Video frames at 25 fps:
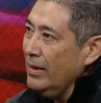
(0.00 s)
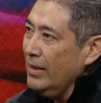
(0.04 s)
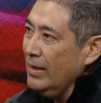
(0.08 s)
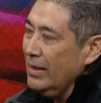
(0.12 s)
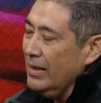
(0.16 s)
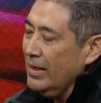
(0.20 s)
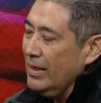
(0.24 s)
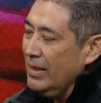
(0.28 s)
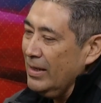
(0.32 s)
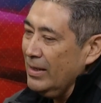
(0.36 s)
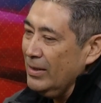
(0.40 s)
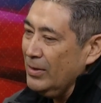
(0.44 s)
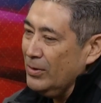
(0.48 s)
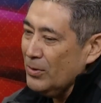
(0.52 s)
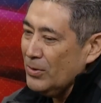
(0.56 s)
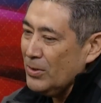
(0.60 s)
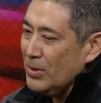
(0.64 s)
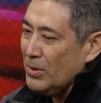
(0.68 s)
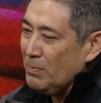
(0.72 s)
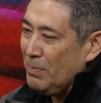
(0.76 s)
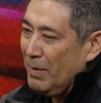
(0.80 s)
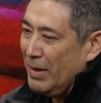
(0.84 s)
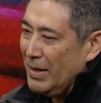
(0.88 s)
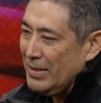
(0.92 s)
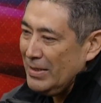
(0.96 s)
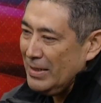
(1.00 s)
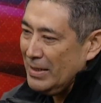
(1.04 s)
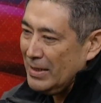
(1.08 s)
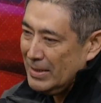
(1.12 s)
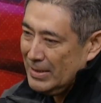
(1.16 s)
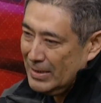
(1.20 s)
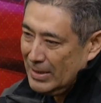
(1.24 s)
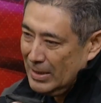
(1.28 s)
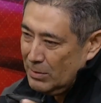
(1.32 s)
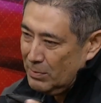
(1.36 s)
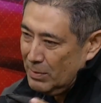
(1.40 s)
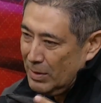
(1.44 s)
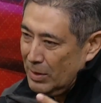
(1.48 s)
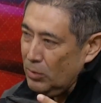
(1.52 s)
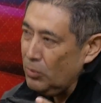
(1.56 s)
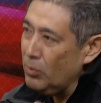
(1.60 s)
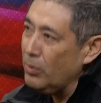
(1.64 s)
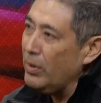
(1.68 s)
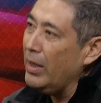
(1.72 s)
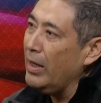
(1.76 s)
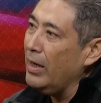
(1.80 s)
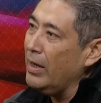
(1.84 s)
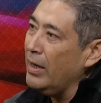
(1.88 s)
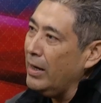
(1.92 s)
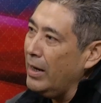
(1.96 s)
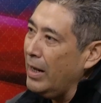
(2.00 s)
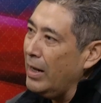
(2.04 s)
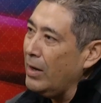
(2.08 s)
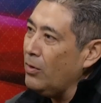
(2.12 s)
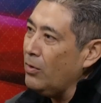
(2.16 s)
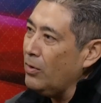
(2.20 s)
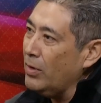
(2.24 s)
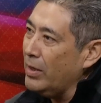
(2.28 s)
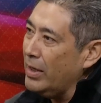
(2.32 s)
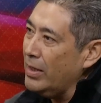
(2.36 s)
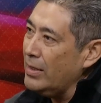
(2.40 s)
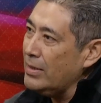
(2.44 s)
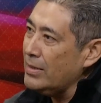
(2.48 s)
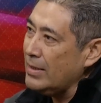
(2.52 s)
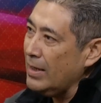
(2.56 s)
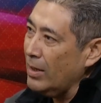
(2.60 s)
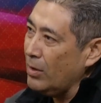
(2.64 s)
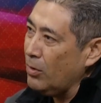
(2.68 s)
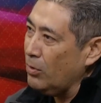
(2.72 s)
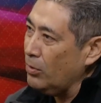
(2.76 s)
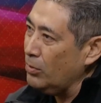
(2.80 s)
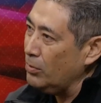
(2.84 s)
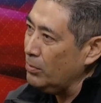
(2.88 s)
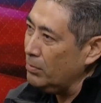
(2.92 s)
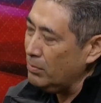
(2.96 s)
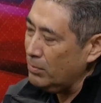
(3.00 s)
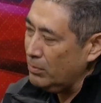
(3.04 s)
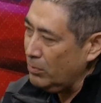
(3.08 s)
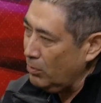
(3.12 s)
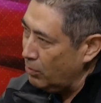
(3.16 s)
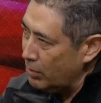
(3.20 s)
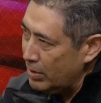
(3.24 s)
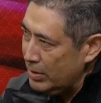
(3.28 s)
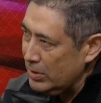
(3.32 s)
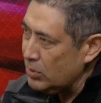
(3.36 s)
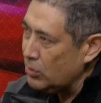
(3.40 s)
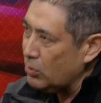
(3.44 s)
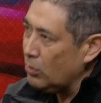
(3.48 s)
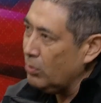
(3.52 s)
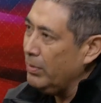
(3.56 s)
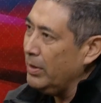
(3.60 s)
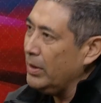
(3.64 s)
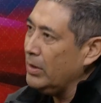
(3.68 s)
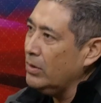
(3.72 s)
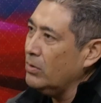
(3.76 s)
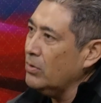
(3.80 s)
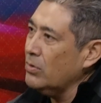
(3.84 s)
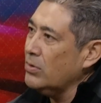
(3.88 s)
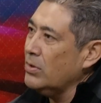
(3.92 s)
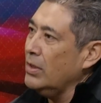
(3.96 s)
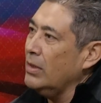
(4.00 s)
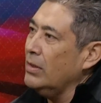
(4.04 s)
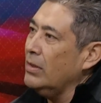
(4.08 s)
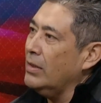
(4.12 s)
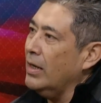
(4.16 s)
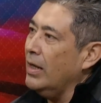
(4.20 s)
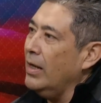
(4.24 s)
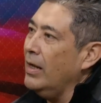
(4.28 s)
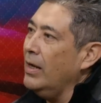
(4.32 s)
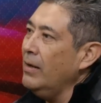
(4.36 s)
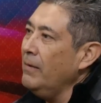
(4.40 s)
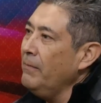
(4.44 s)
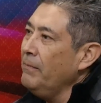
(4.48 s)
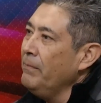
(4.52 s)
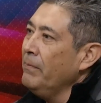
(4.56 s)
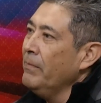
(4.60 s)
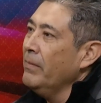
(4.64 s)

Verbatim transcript: y entonces parece que estás viendo una gran orquesta con un instrumento central